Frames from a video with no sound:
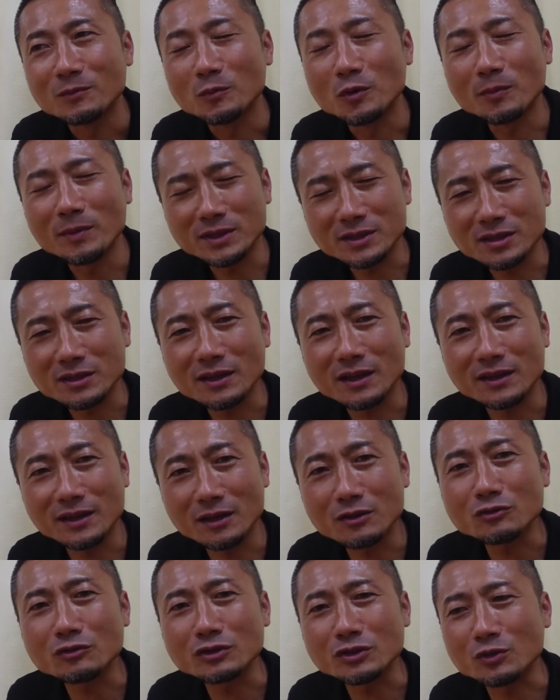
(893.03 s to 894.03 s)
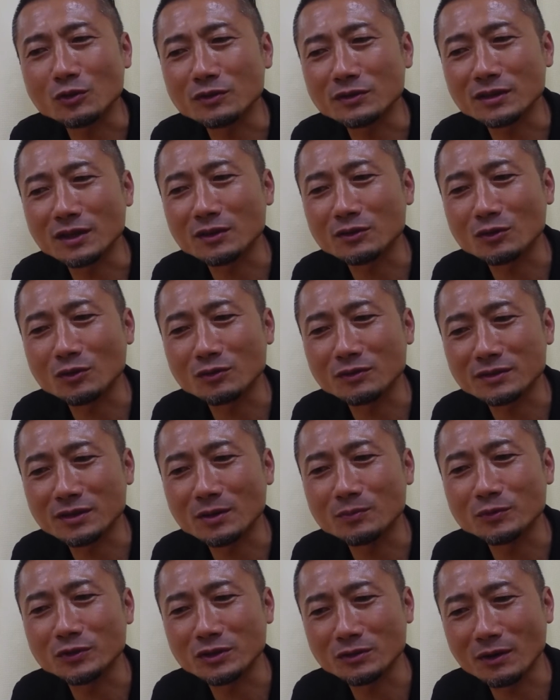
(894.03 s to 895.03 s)
もう間違いなくひとりさんとこの
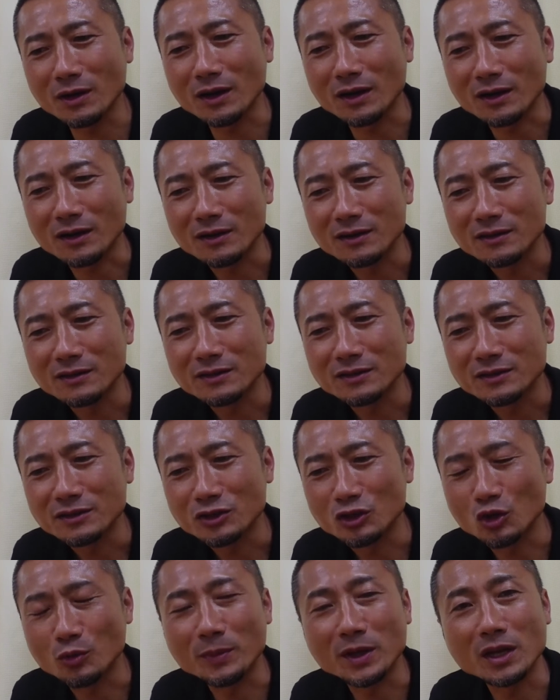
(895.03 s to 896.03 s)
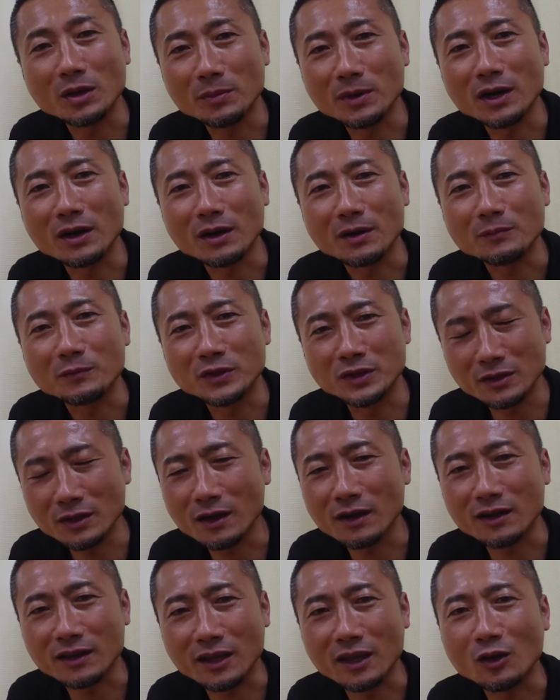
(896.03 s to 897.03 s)
サプリは広めればみん
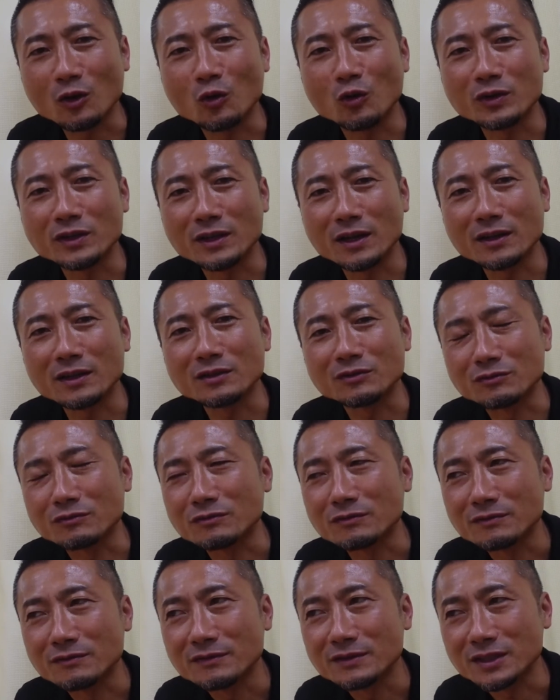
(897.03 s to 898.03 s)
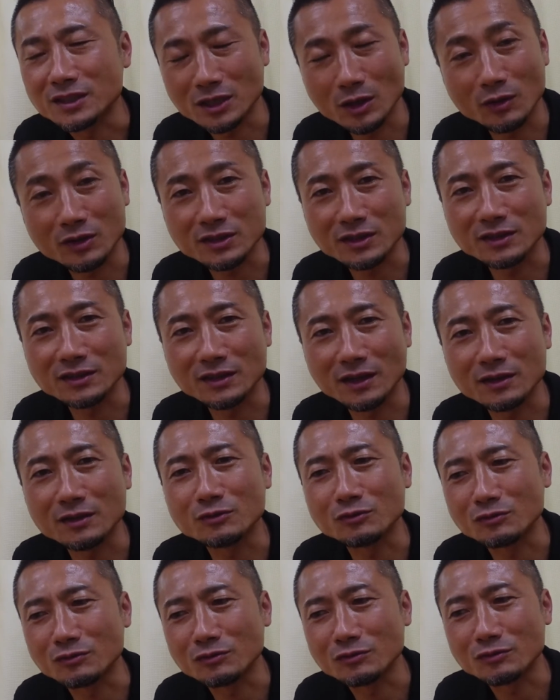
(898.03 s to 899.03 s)
なが健康になれる幸せになれ
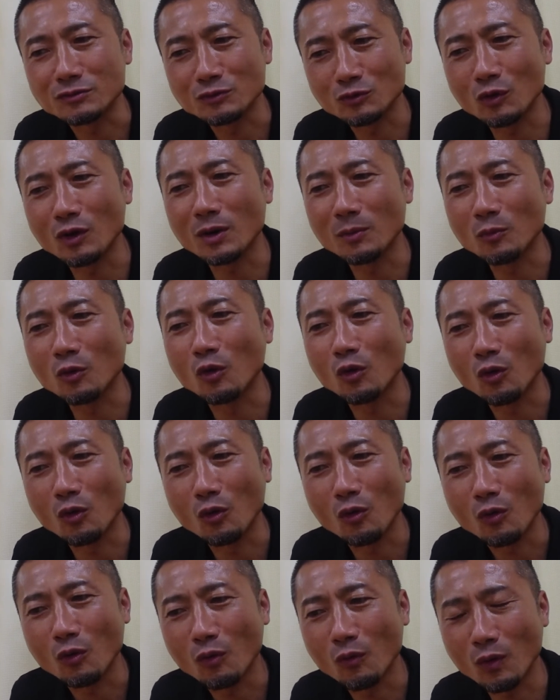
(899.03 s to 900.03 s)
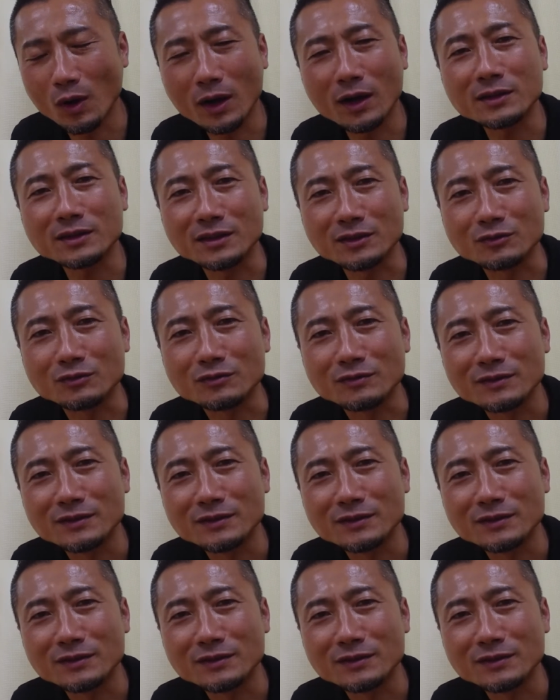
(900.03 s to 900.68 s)
るのはもう分かってる、